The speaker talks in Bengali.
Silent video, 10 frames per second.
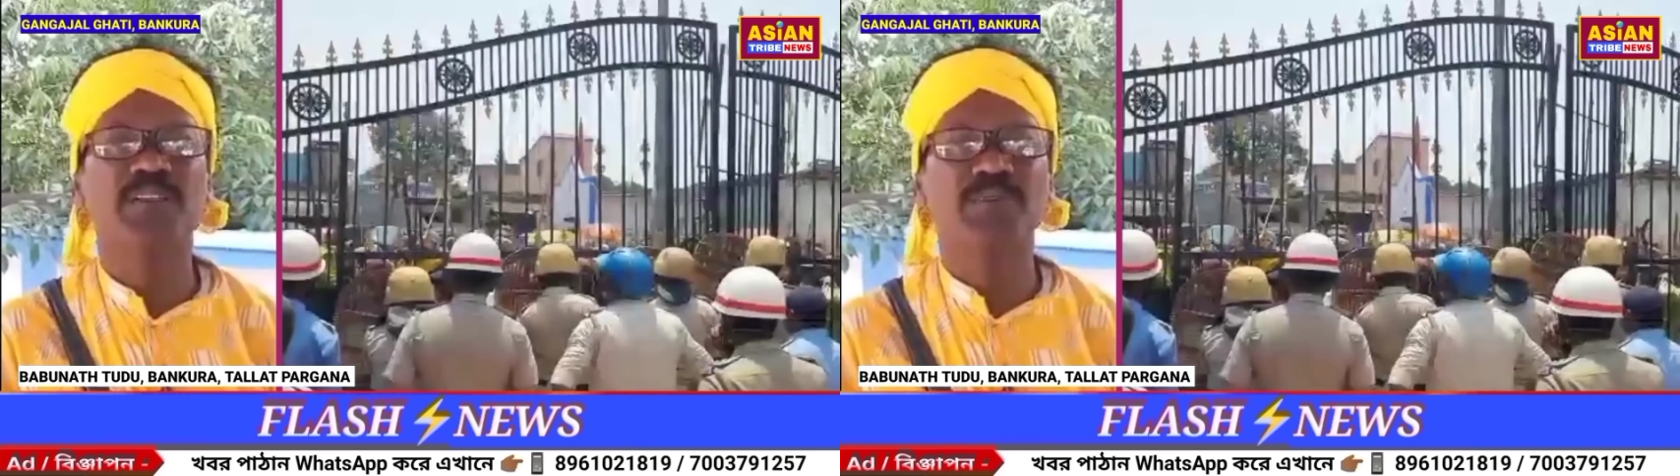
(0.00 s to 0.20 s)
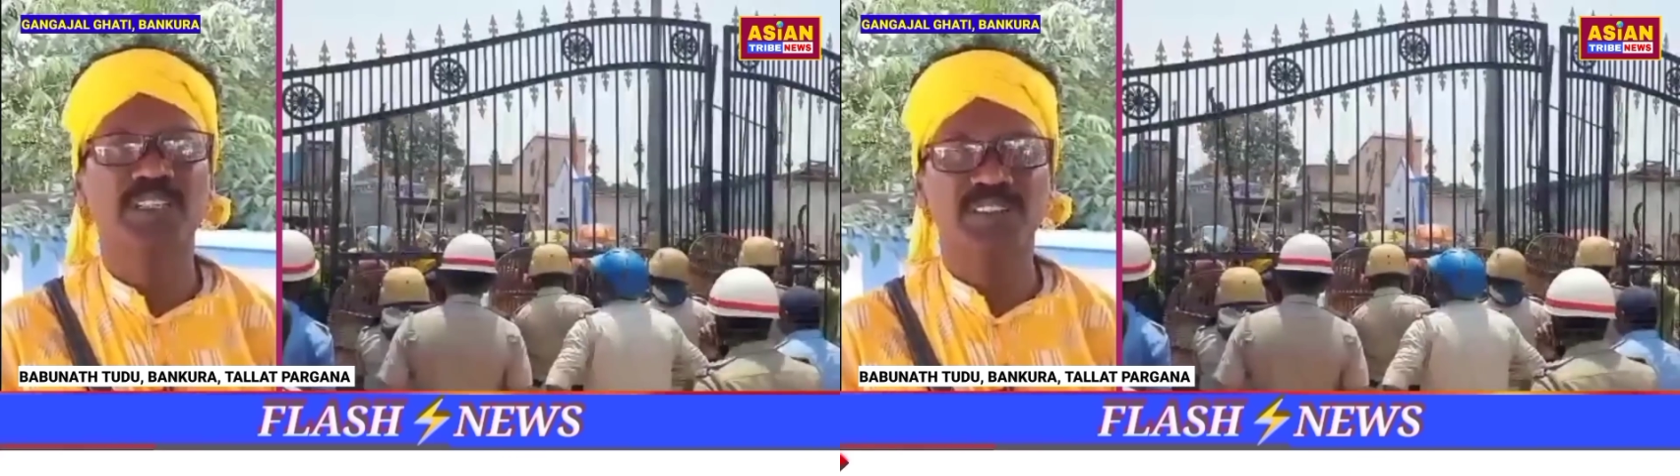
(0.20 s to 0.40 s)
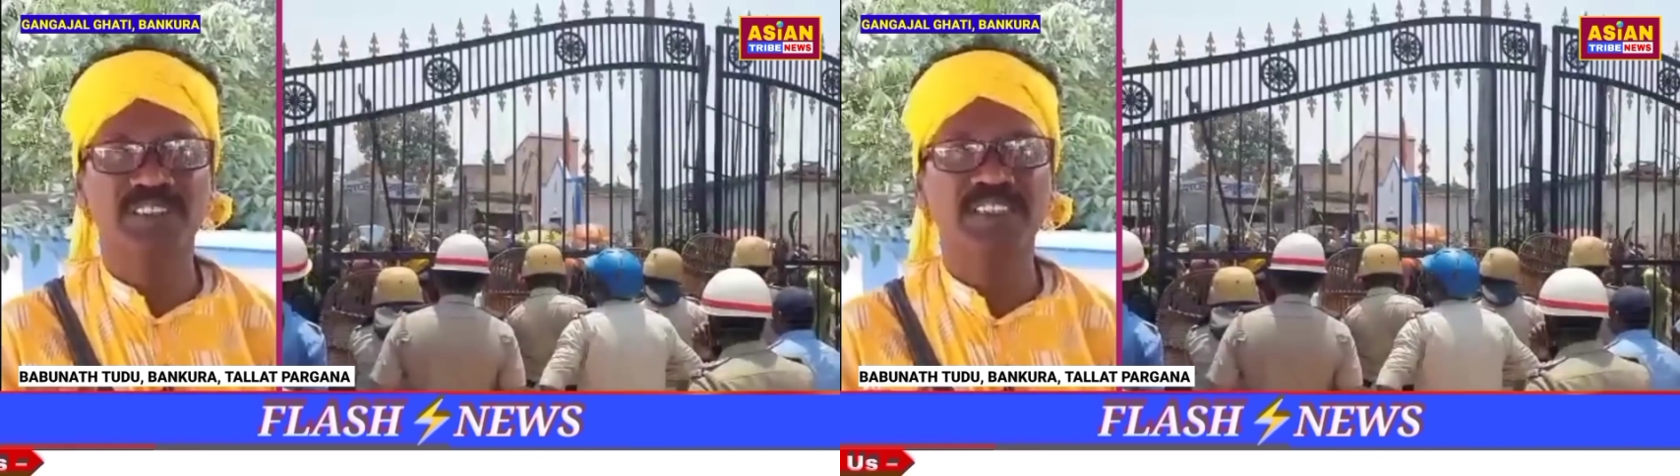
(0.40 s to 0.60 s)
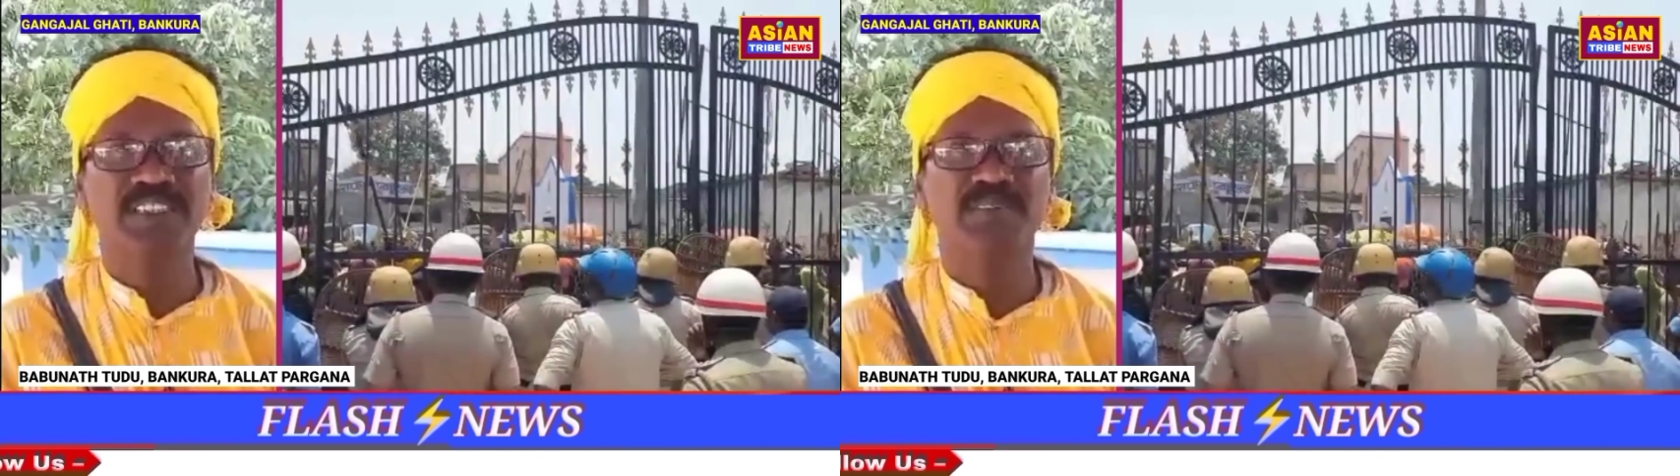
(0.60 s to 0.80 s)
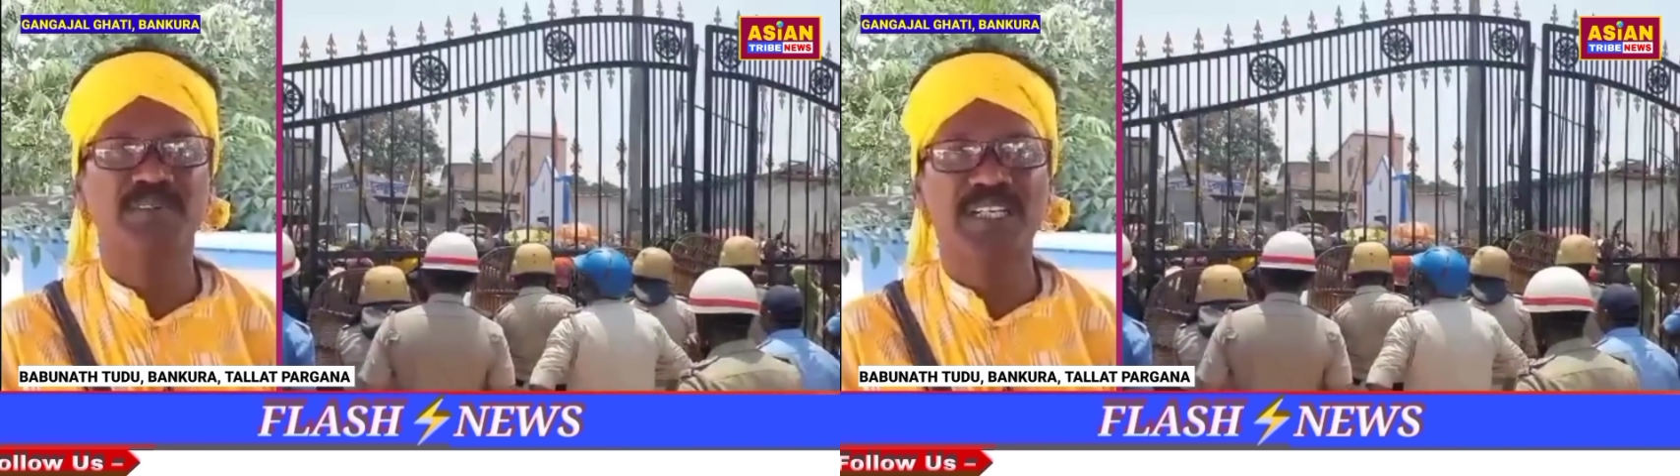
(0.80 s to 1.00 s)
মানসিক
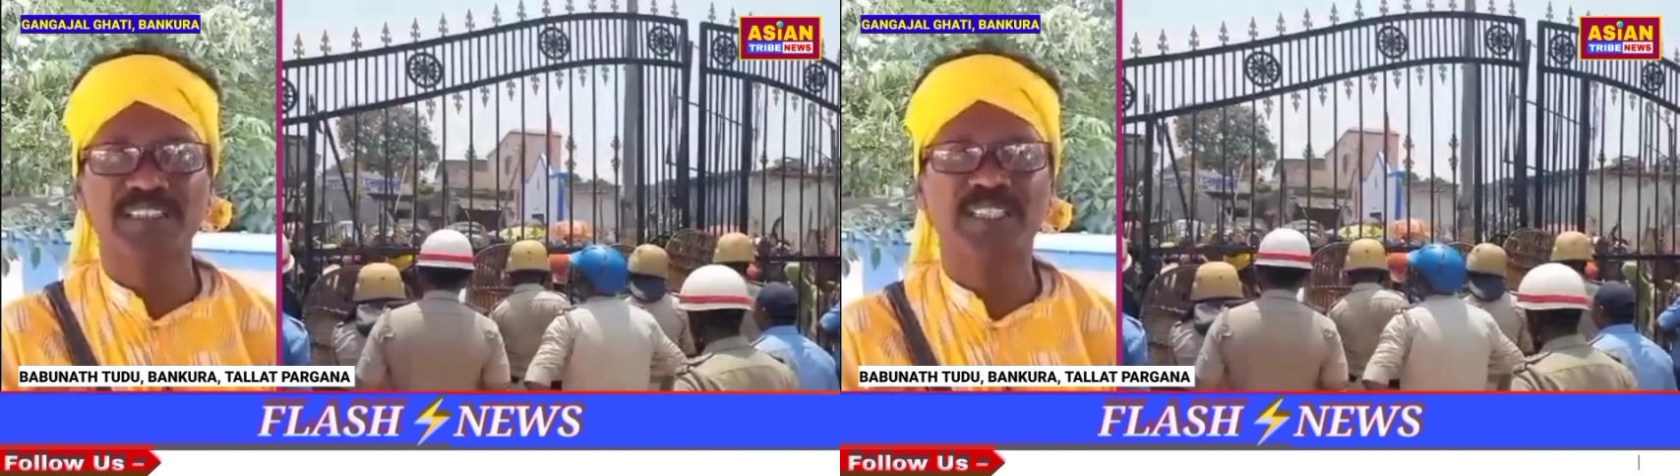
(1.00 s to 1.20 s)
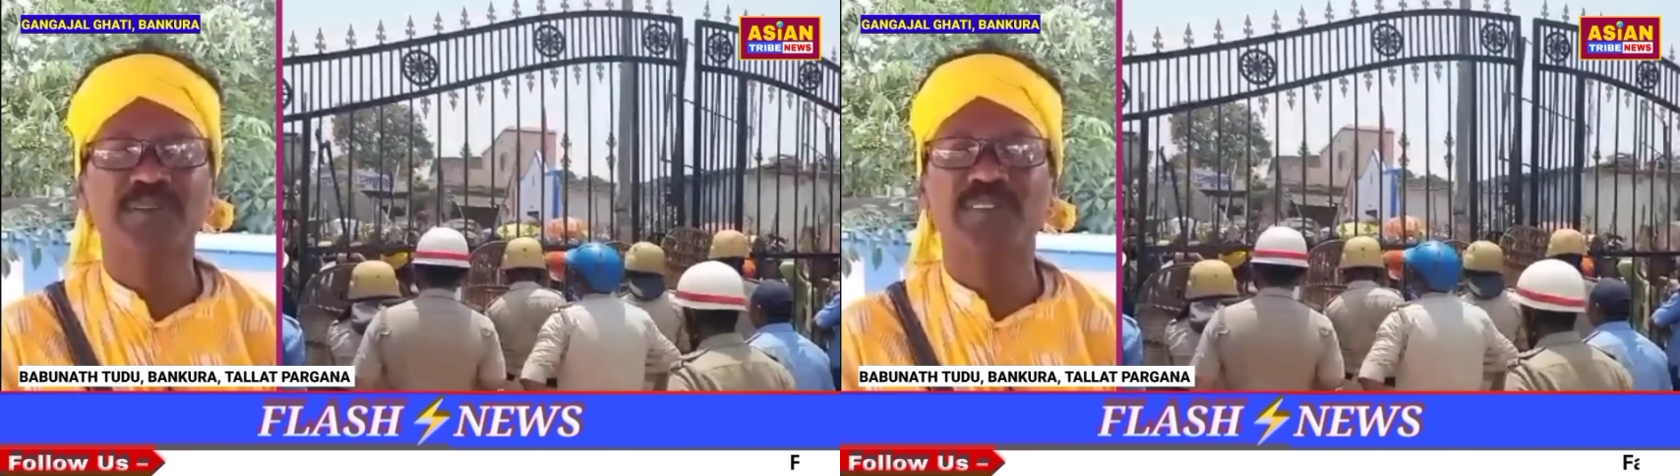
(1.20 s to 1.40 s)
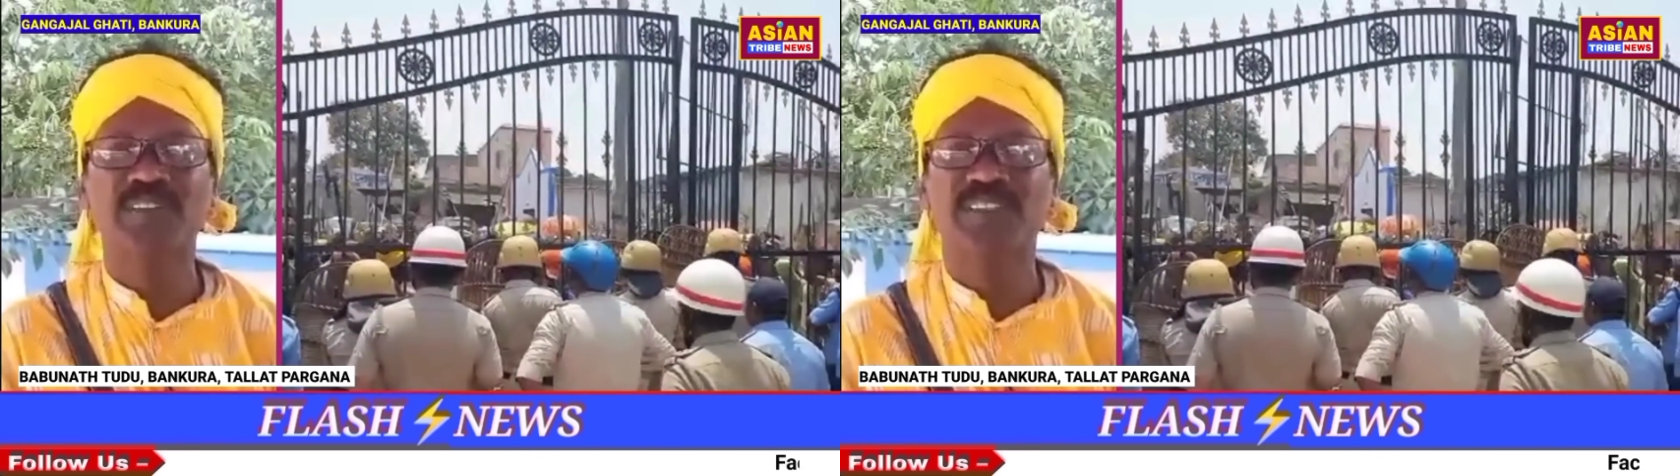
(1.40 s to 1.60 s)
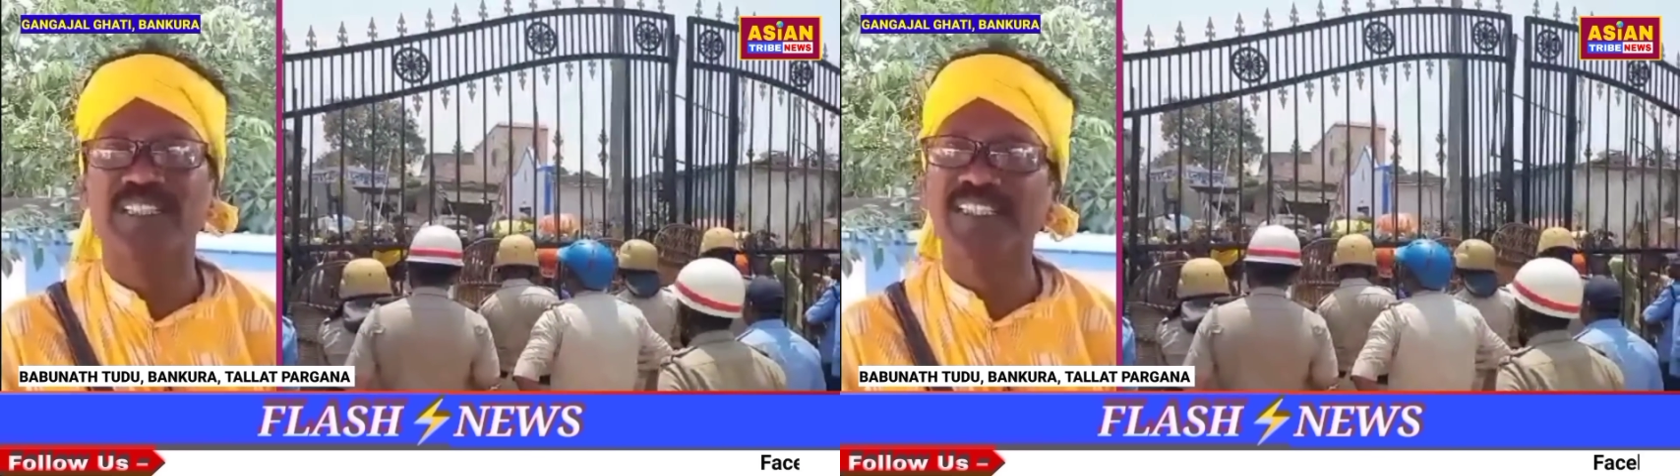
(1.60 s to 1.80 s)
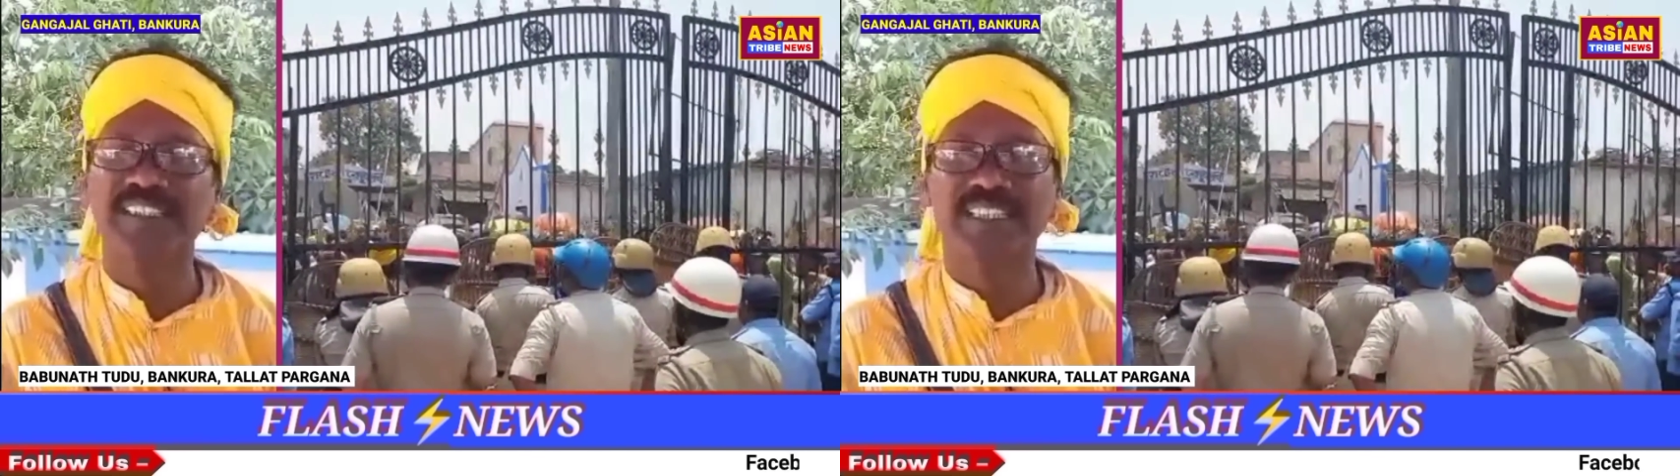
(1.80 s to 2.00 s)

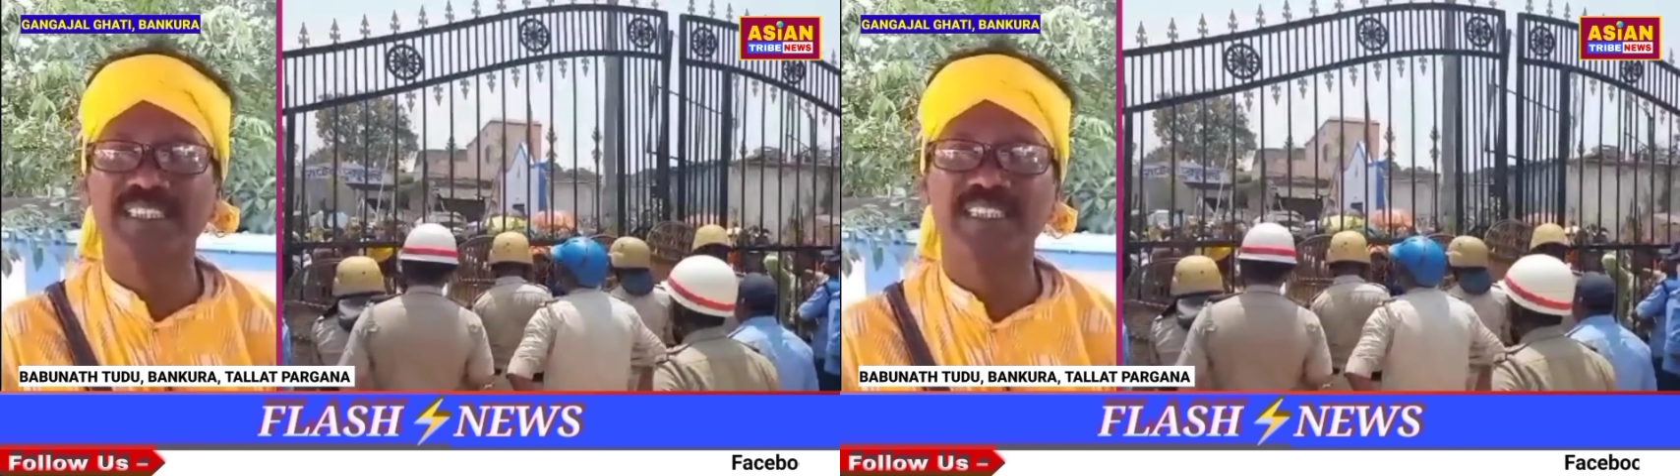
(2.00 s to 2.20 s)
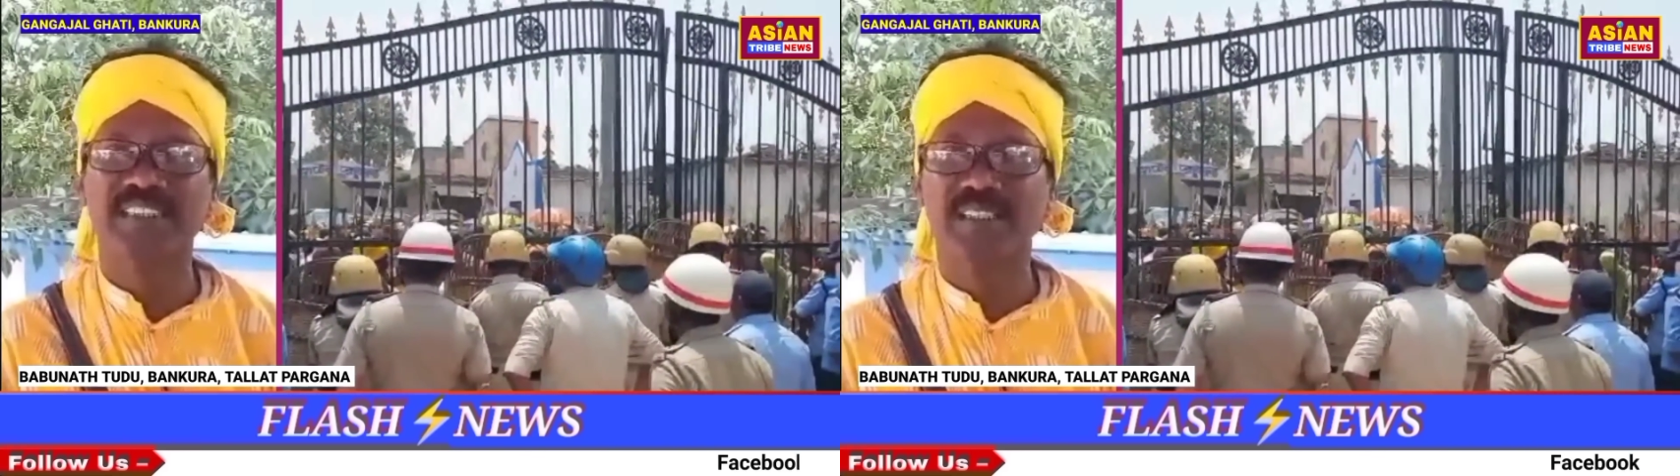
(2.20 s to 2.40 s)
ভারসাম্যহীন যাতে